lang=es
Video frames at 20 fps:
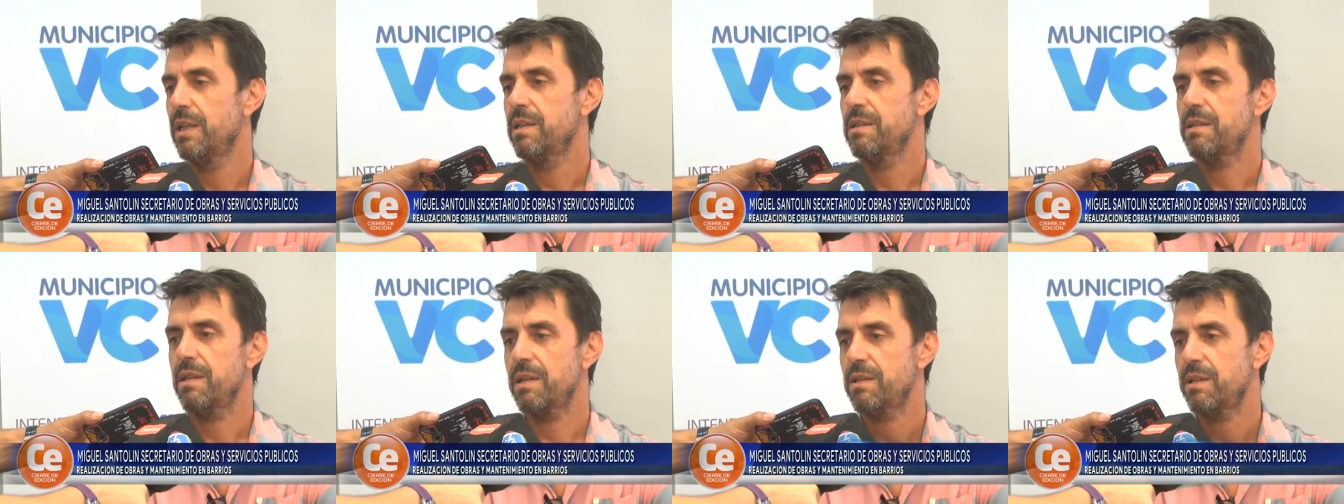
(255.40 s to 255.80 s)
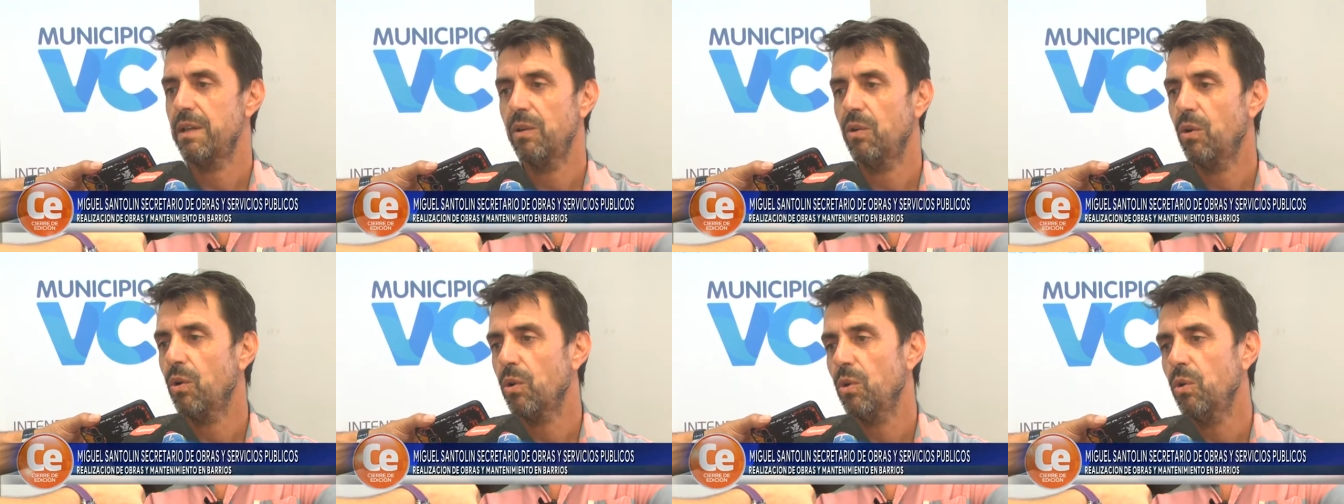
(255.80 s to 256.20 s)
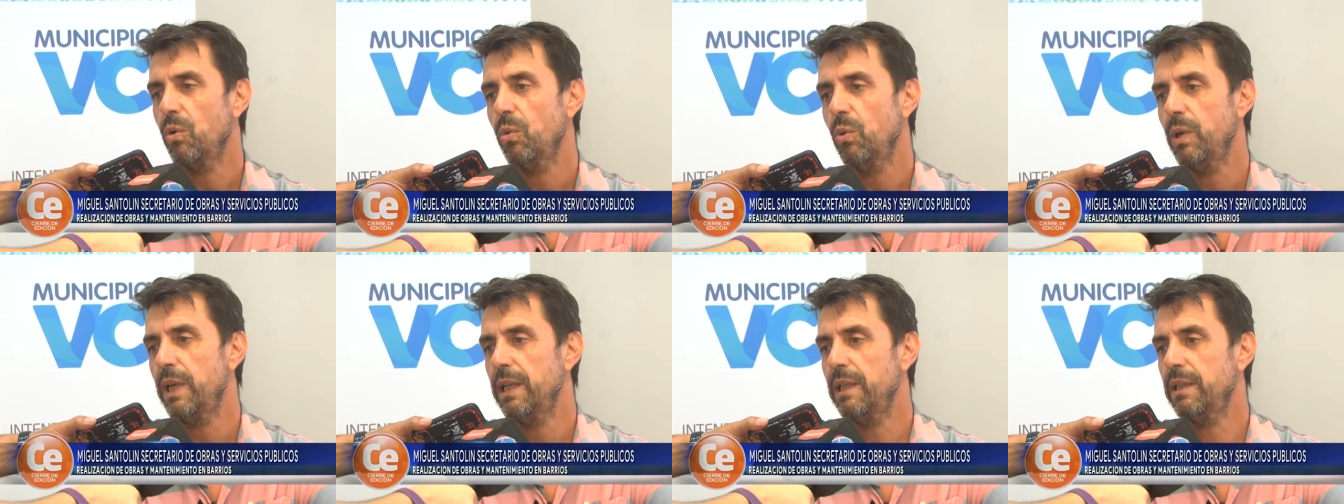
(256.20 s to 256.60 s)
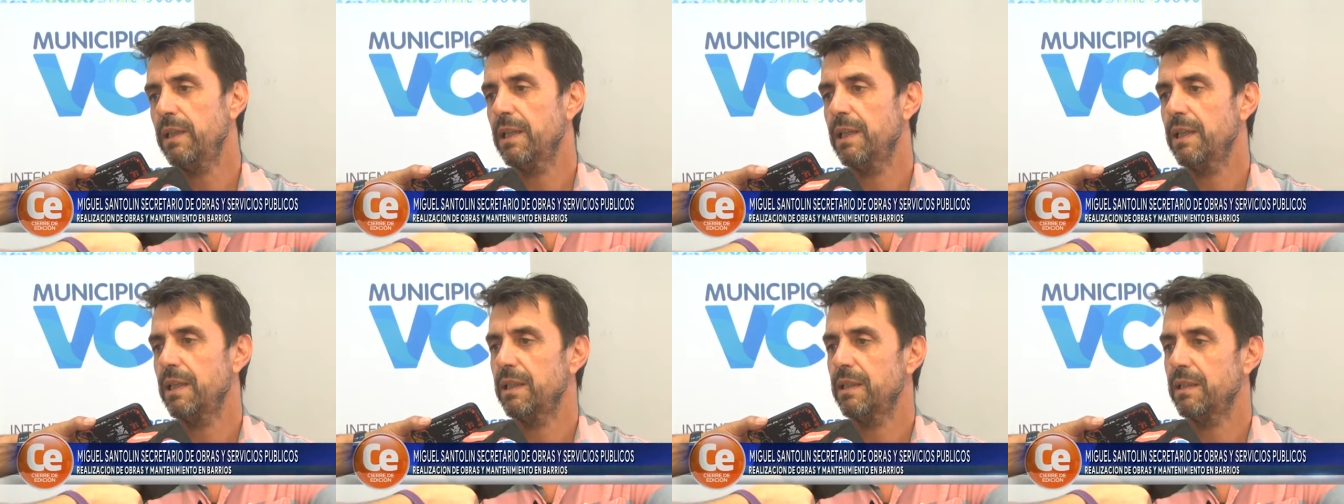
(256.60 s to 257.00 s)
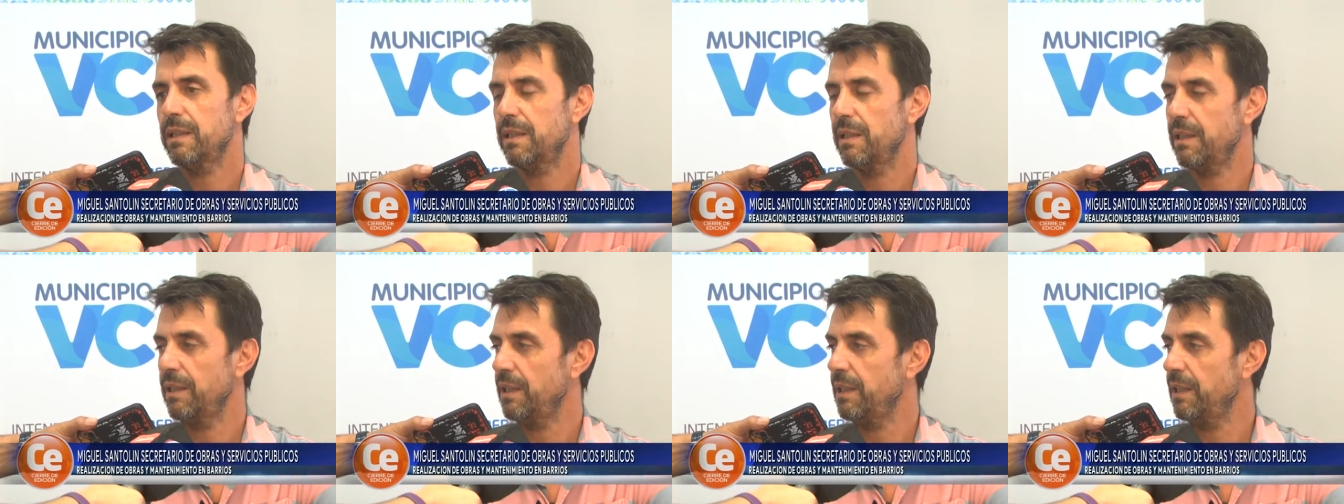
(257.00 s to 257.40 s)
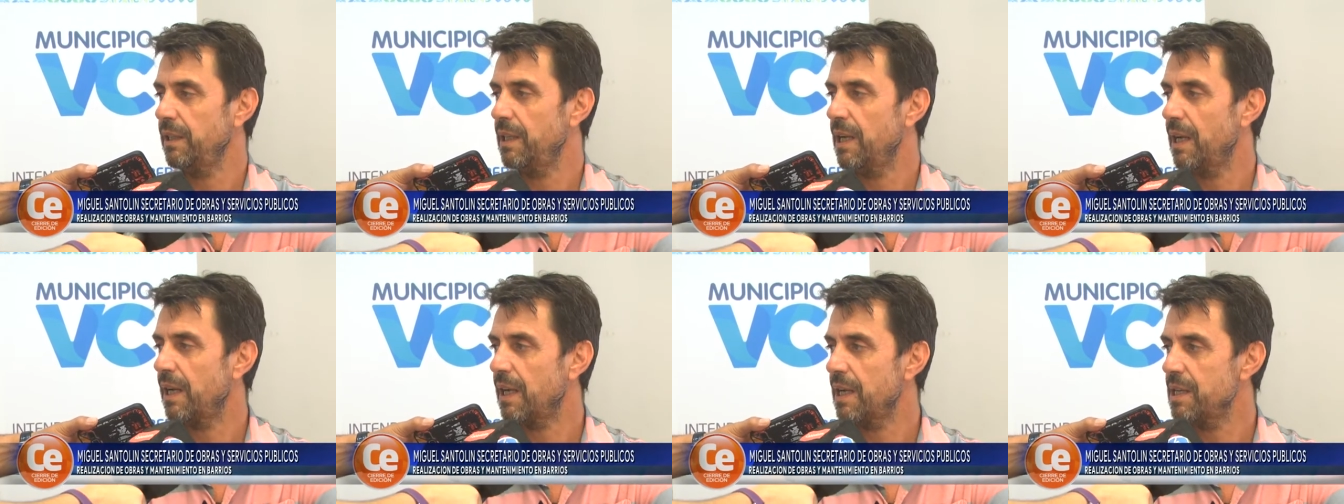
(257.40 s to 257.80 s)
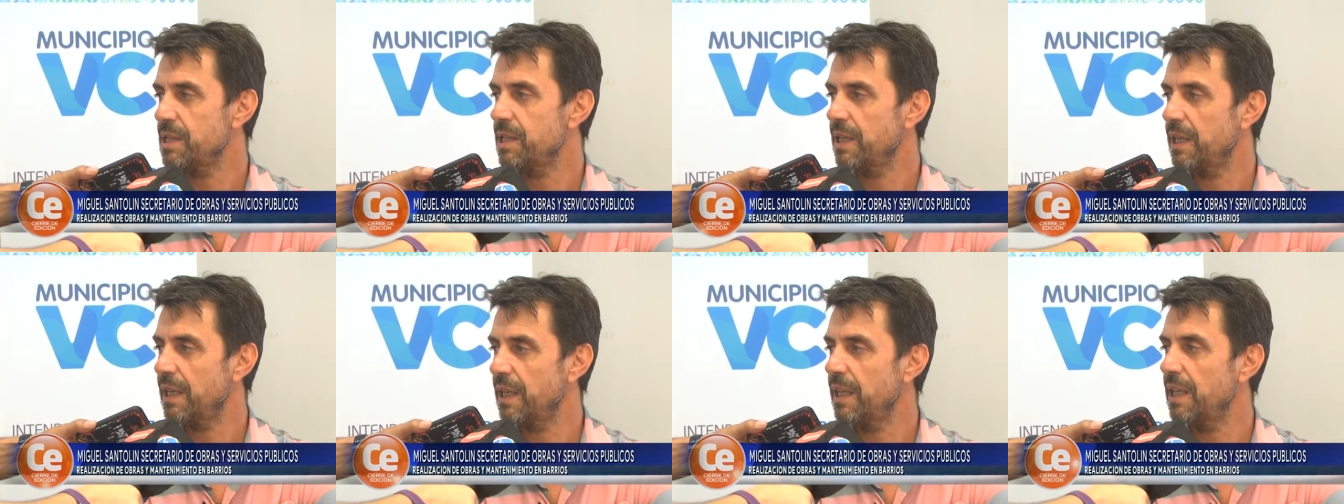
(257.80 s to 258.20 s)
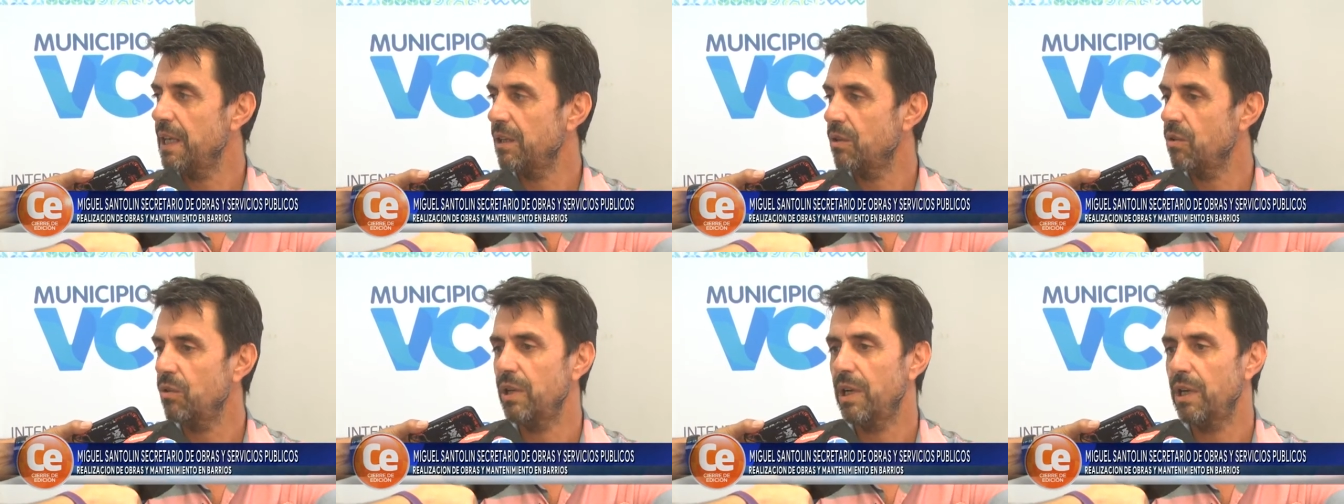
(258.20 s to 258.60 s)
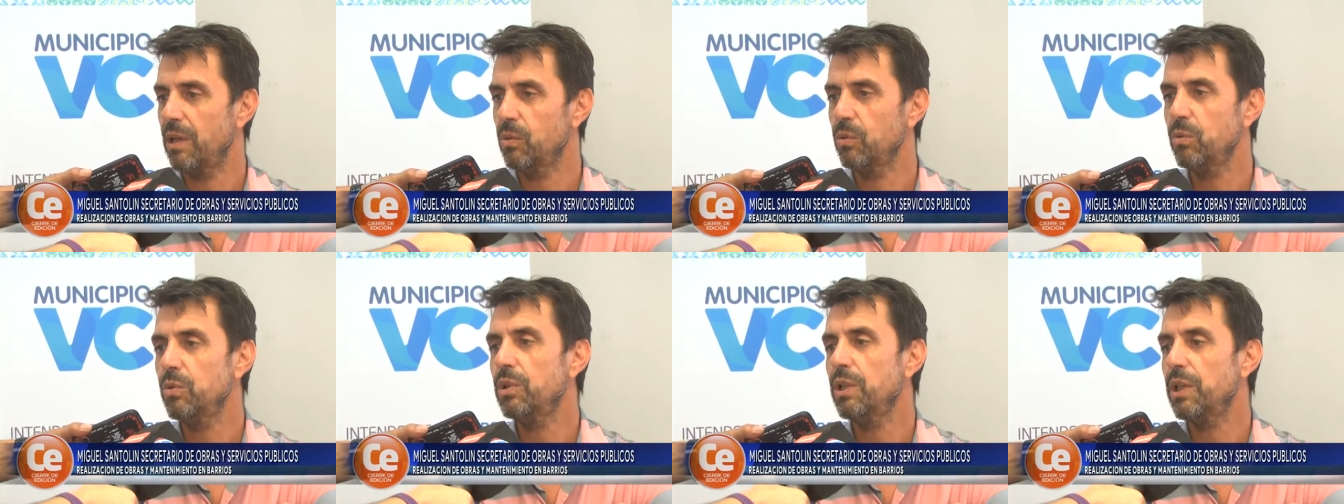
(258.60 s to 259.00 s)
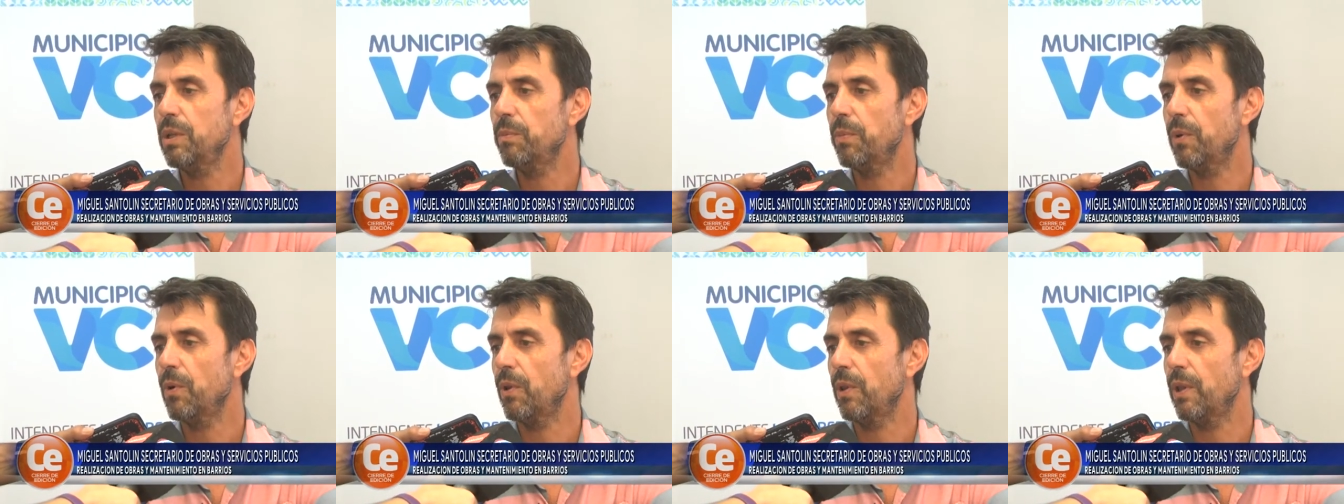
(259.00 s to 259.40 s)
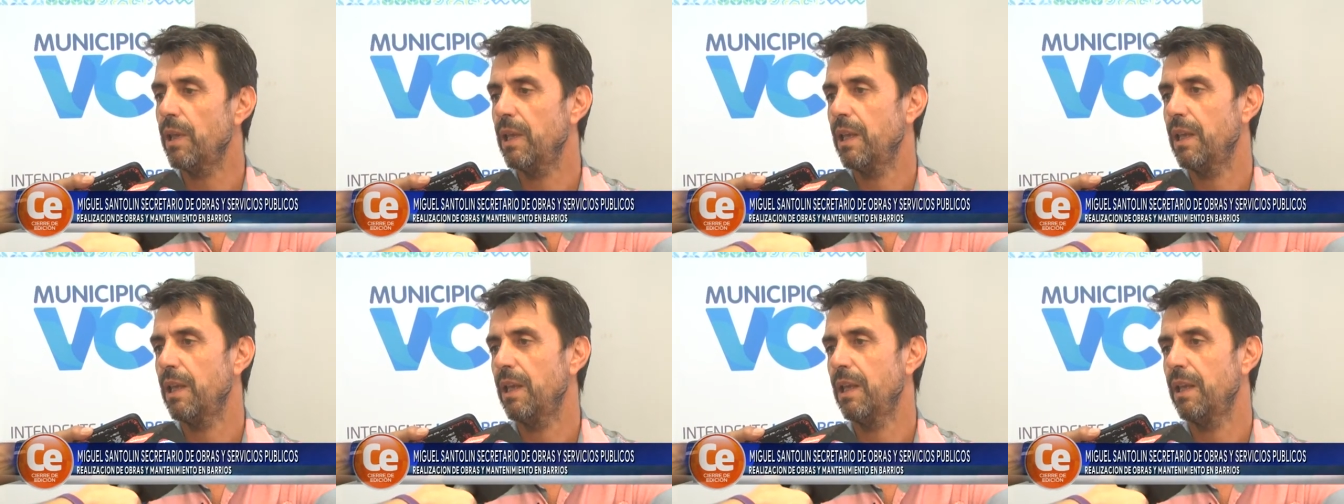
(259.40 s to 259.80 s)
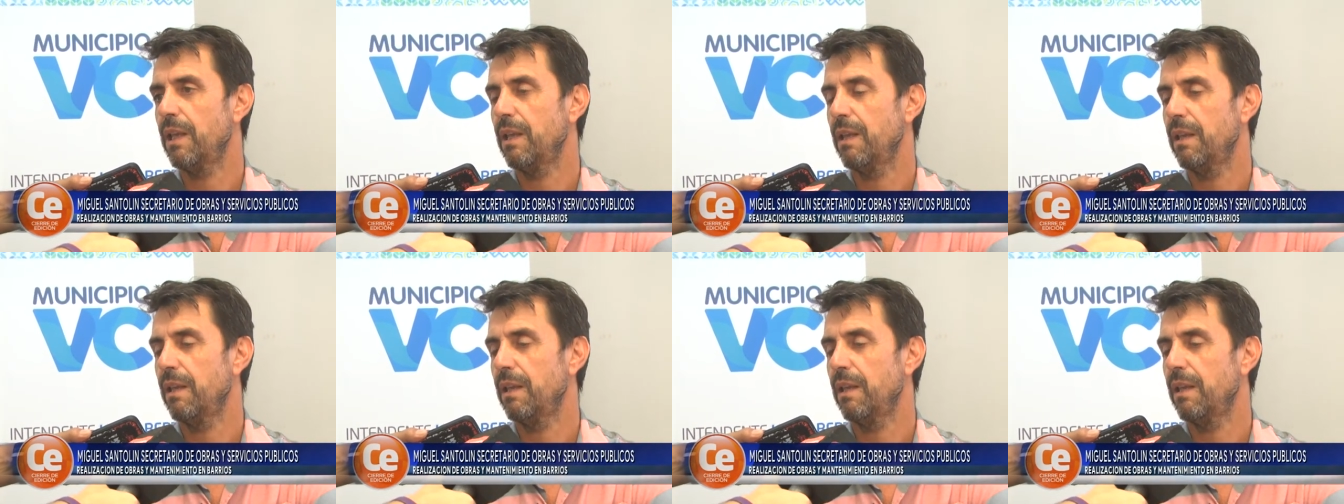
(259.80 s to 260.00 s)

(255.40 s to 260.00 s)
se hace el cordón cuneta y la calle queda con algún tipo de,